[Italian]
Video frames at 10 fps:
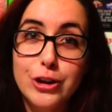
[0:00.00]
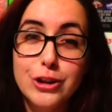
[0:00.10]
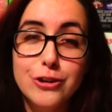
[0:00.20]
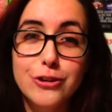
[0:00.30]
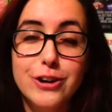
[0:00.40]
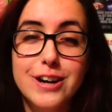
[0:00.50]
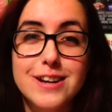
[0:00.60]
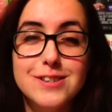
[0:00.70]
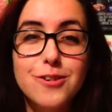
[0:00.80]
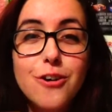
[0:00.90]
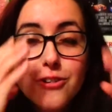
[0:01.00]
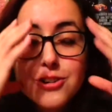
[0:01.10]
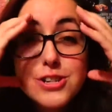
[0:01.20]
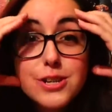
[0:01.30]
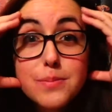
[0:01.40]
io non riesco a
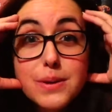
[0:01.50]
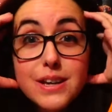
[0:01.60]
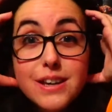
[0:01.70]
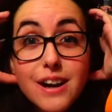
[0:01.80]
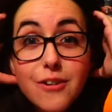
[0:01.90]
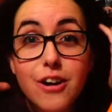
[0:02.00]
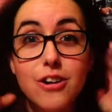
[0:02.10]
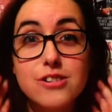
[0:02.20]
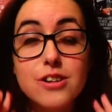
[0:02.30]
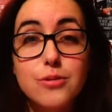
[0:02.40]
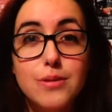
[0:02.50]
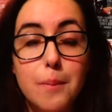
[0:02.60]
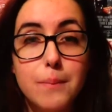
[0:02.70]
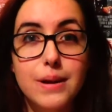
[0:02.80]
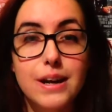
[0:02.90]
concepire, è una cosa di una
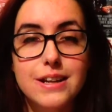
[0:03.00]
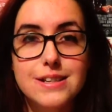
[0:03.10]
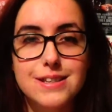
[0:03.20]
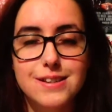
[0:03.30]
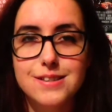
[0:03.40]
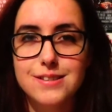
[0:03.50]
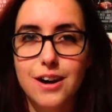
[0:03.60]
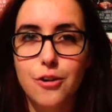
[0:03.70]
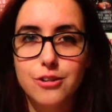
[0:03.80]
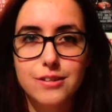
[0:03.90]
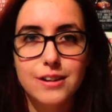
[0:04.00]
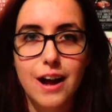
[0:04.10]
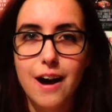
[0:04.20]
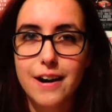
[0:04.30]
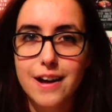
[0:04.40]
bellezza
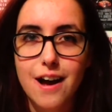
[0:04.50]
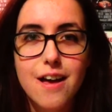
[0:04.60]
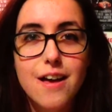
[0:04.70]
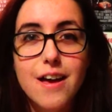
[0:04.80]
straordinaria,